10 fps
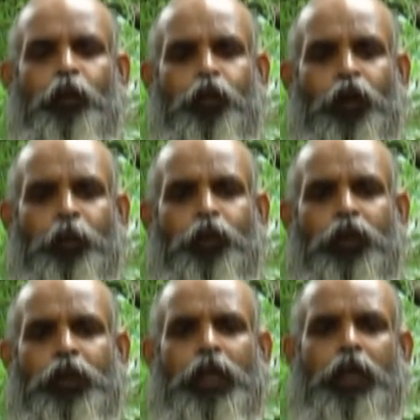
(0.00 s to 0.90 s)
புளி
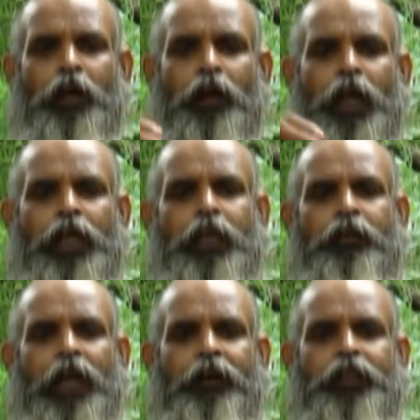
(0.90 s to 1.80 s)
போட்ட காய்கறி
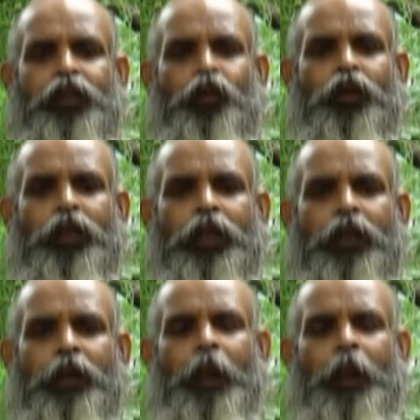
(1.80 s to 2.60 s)
வேக வச்சு கொடுத்துட்டு